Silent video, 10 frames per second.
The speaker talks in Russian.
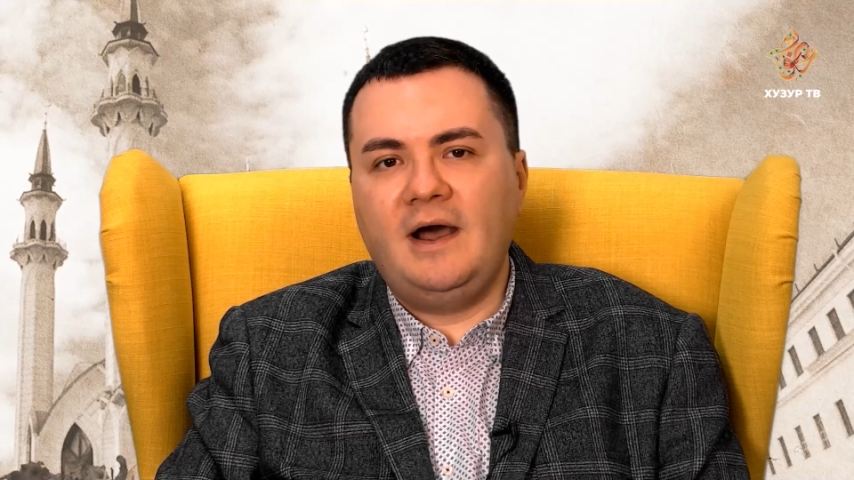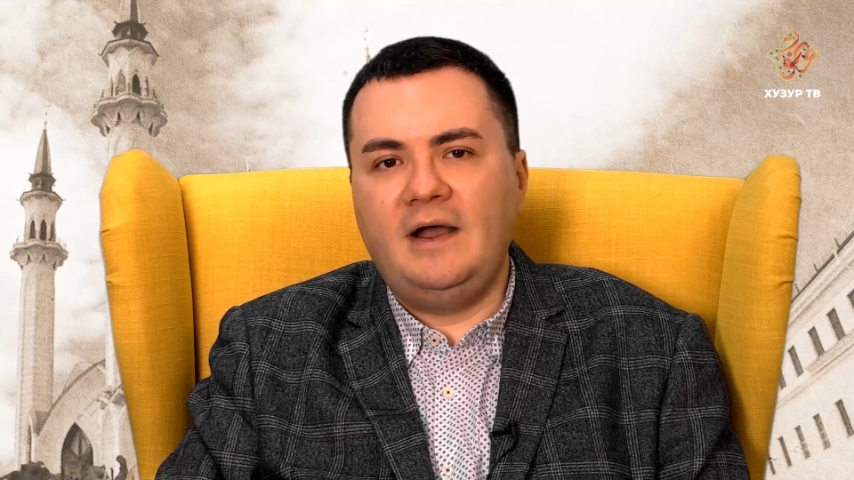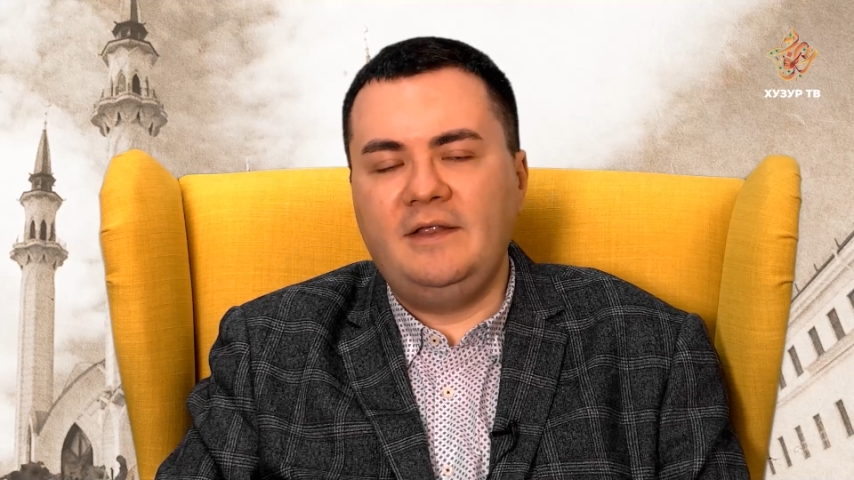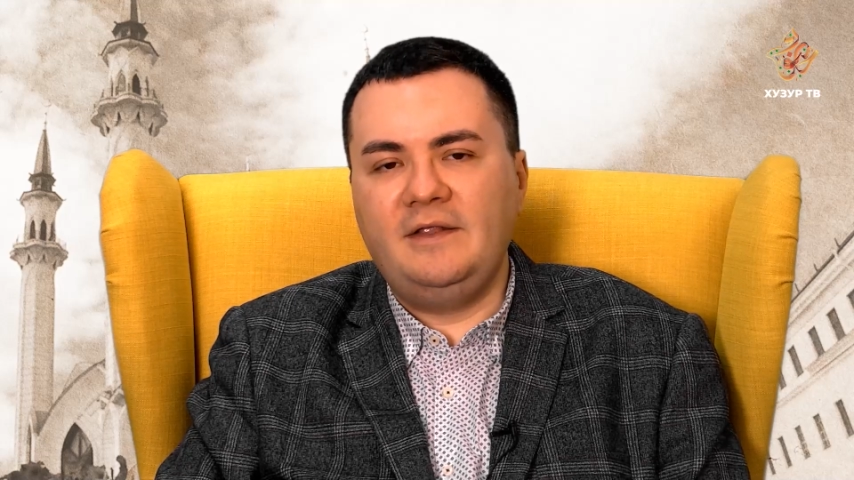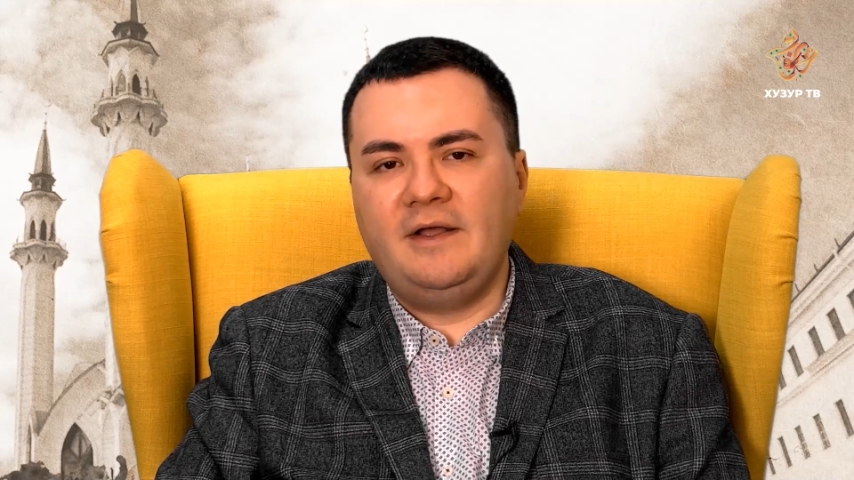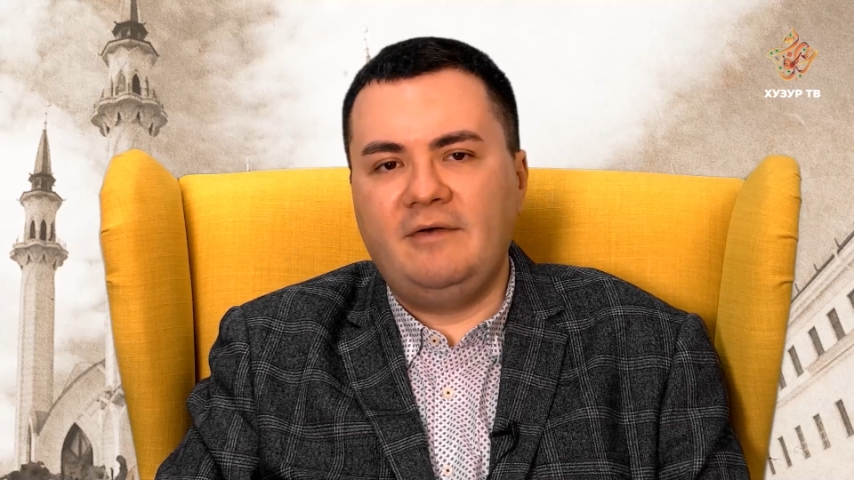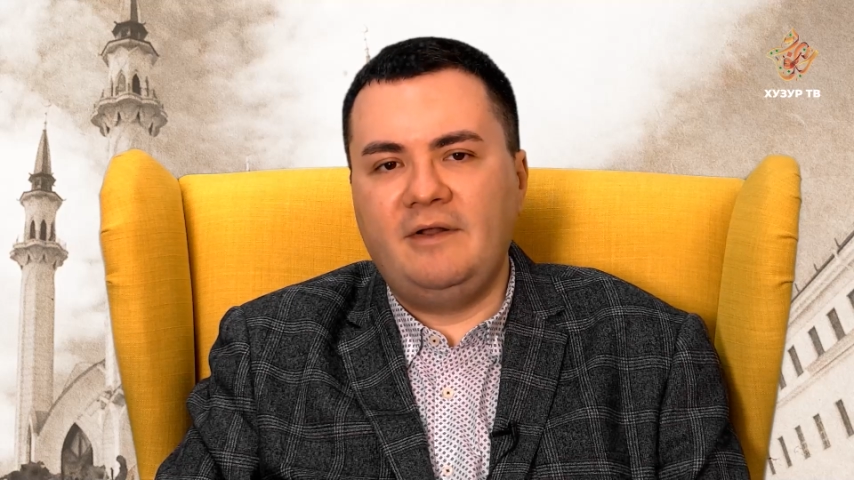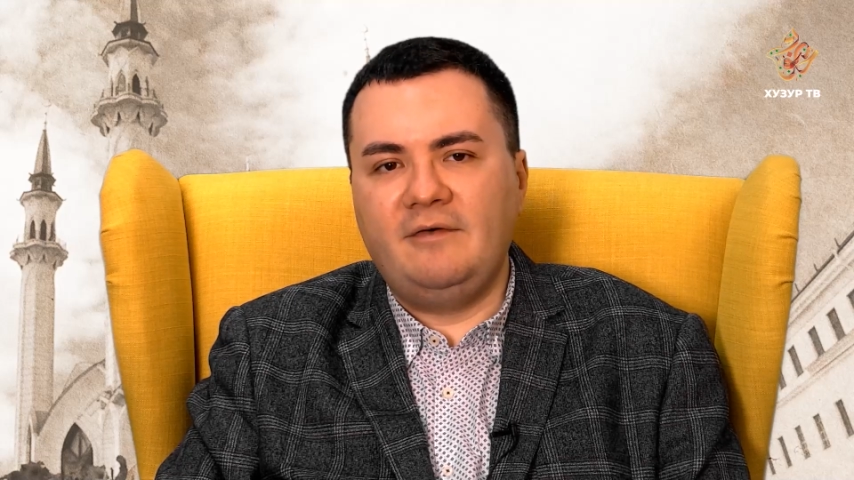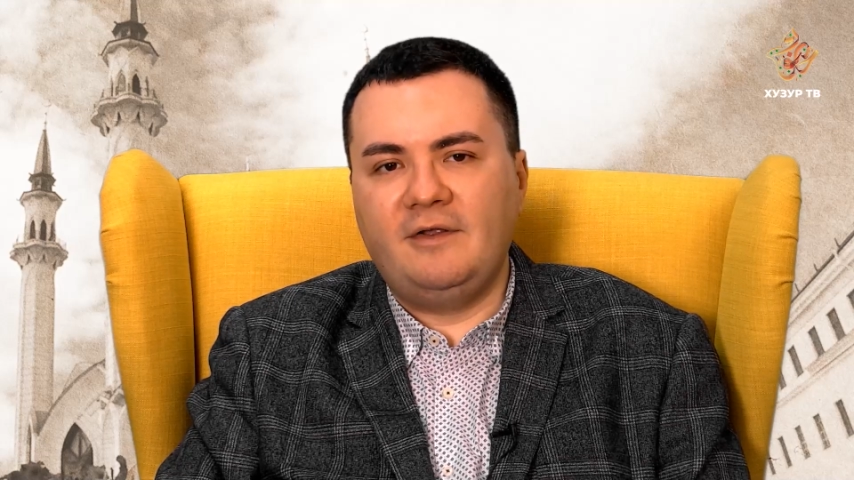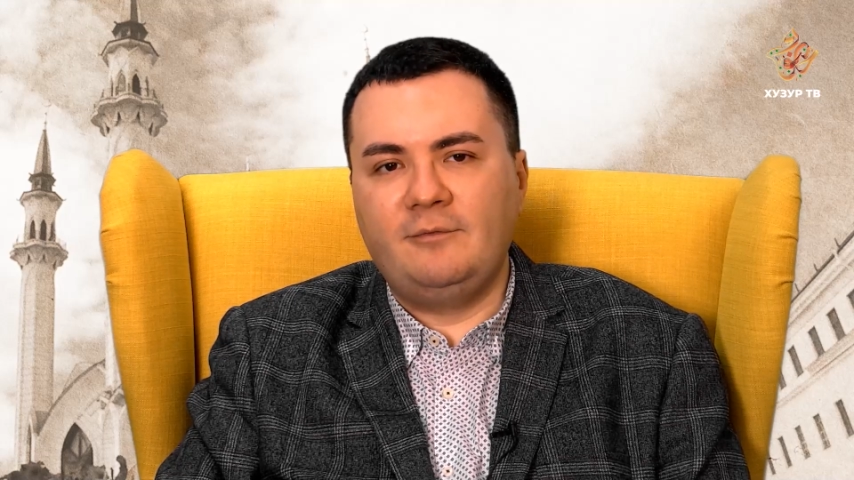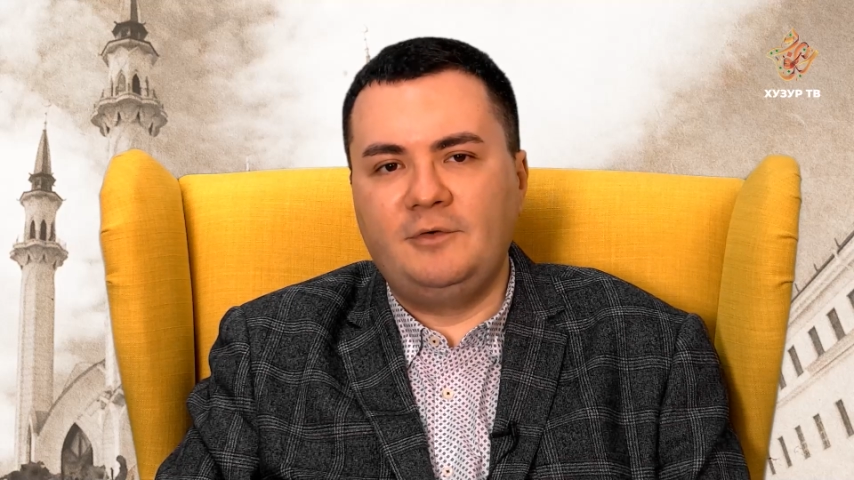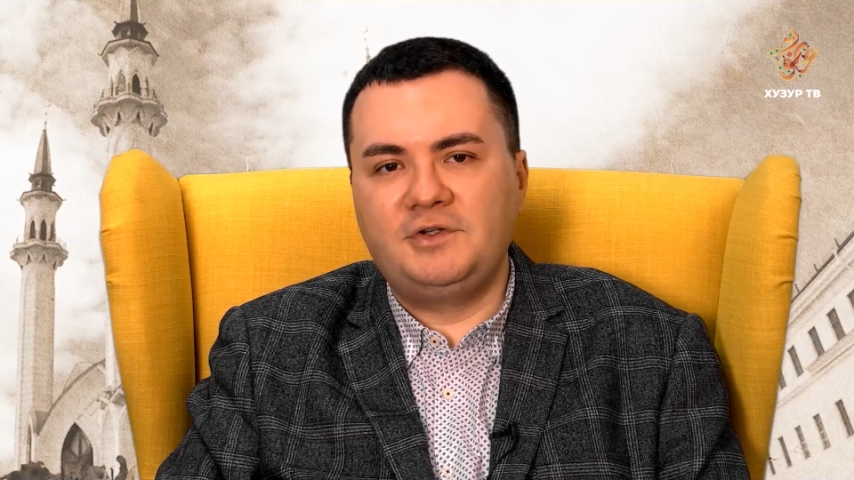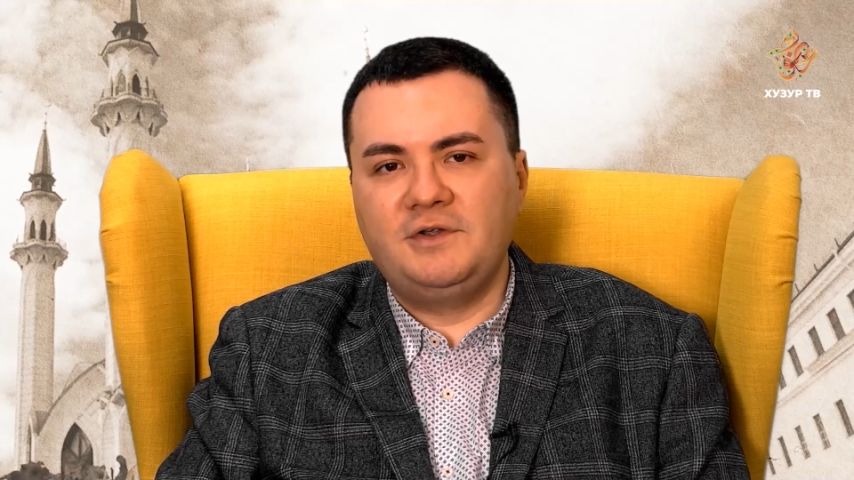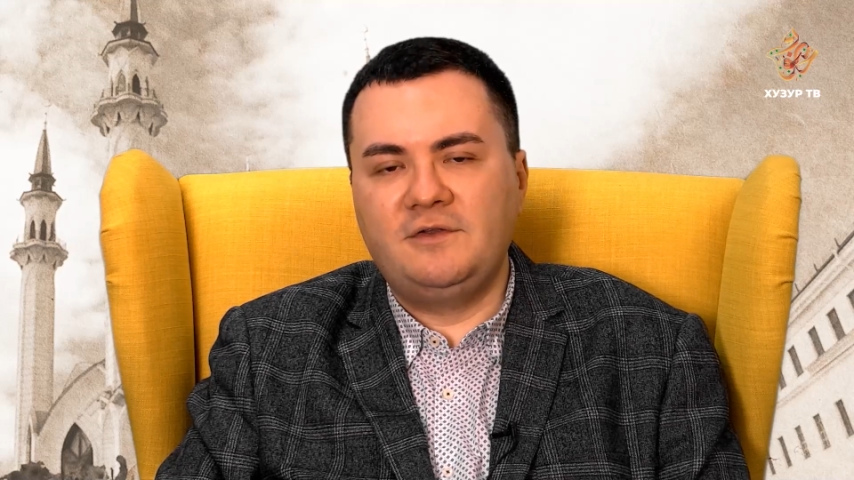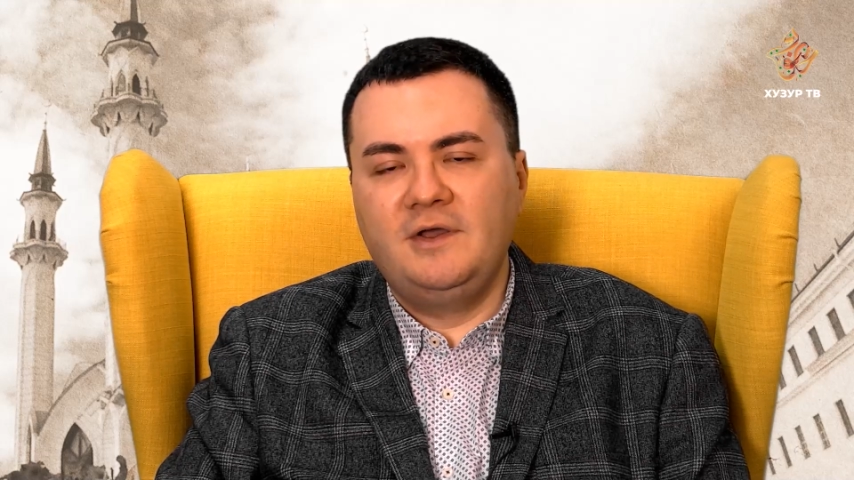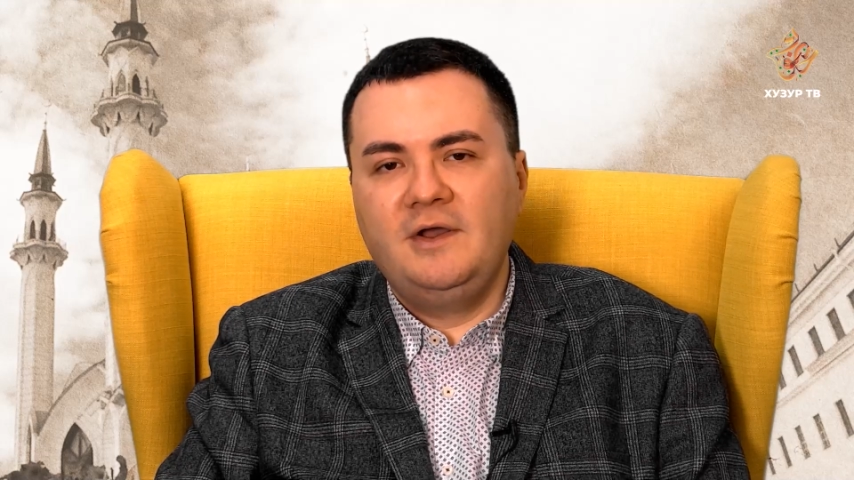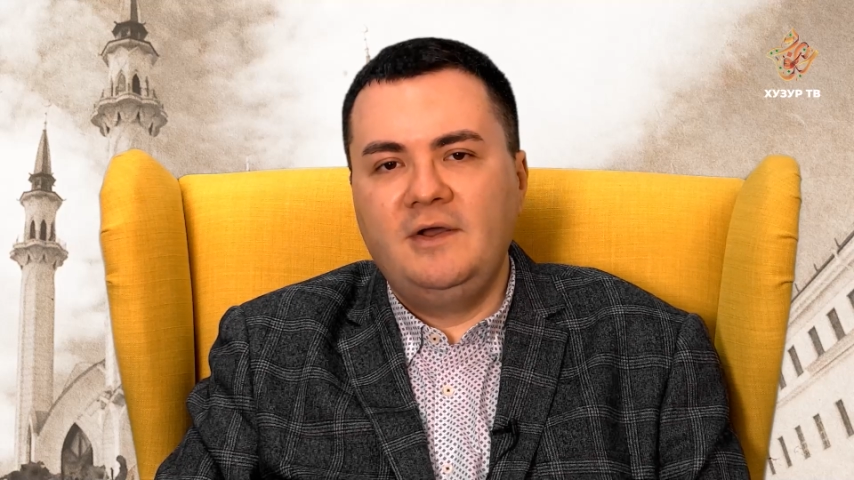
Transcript: они давали возможность